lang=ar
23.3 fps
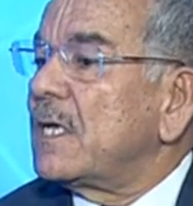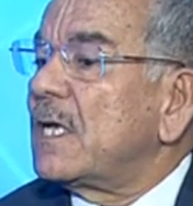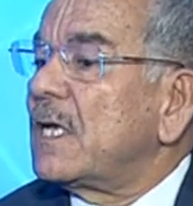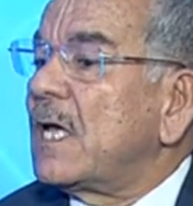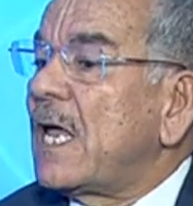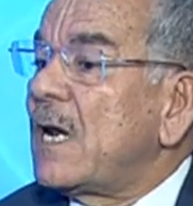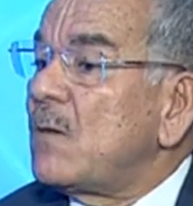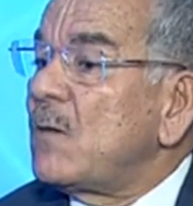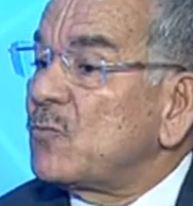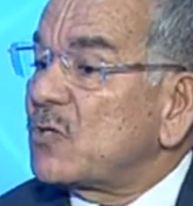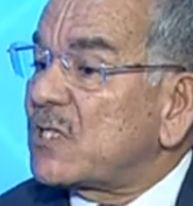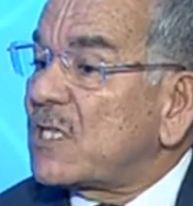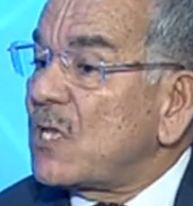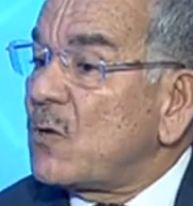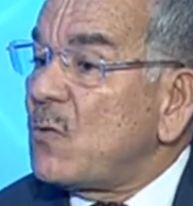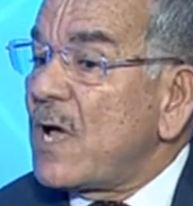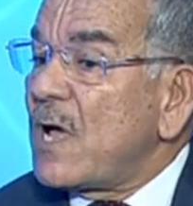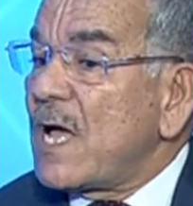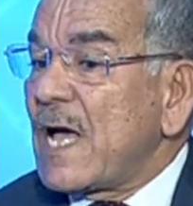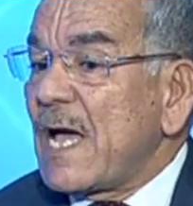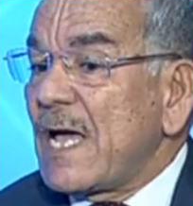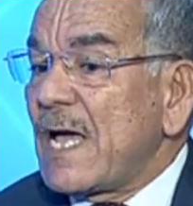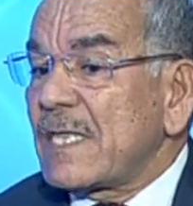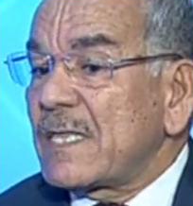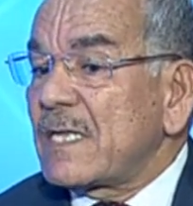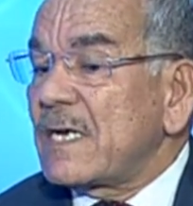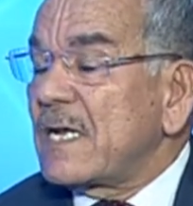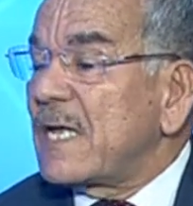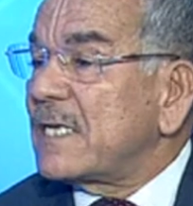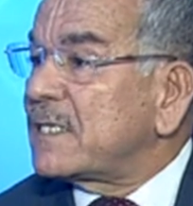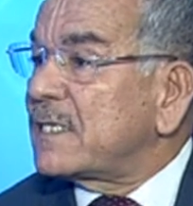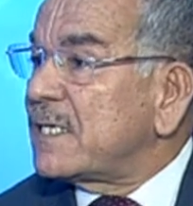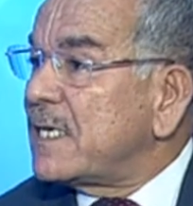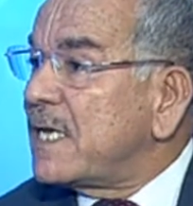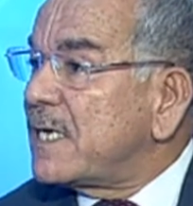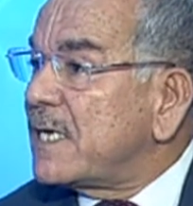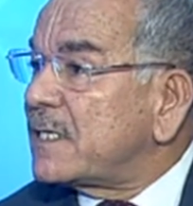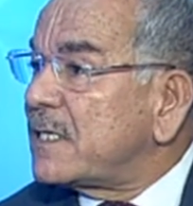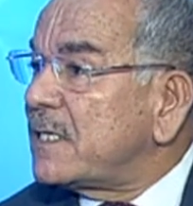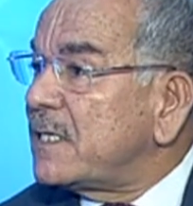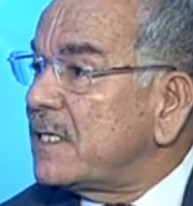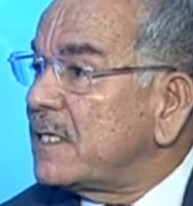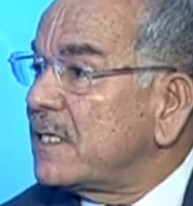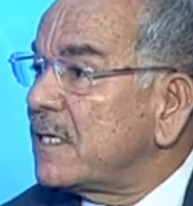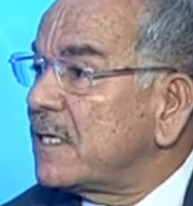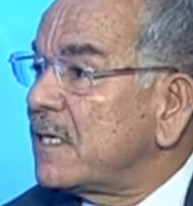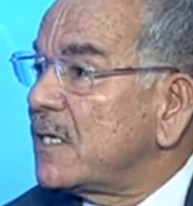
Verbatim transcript: على المستوى ايضا السياسي